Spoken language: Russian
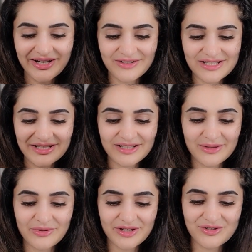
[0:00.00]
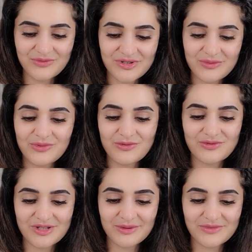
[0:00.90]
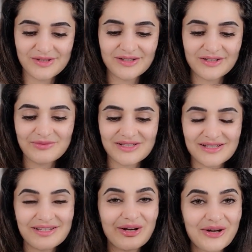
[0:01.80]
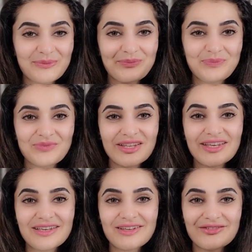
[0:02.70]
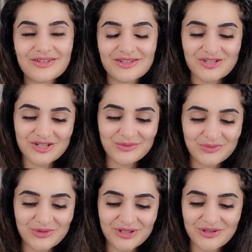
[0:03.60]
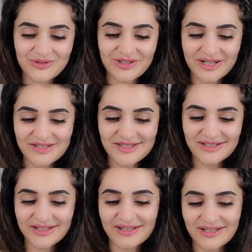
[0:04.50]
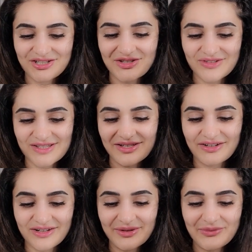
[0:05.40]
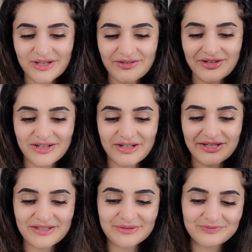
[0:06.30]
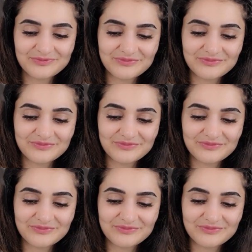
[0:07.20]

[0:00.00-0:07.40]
Как всегда, пройдемся по всем знакам зодиака и вытащим по одной карте для каждого знака. Первая карта